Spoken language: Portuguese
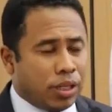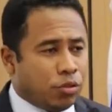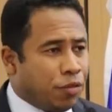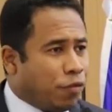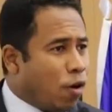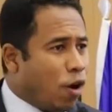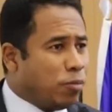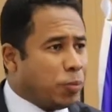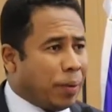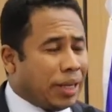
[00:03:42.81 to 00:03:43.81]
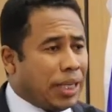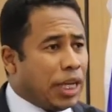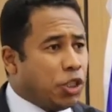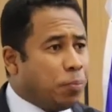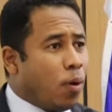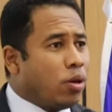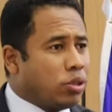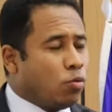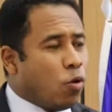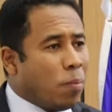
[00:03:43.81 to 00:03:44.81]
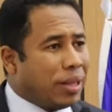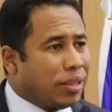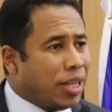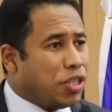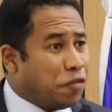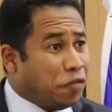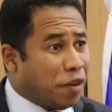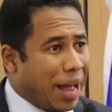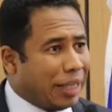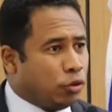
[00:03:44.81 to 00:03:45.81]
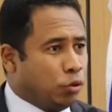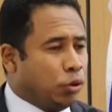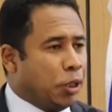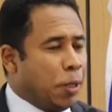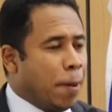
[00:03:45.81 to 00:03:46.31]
em uniformes, para que eles possam combater de fato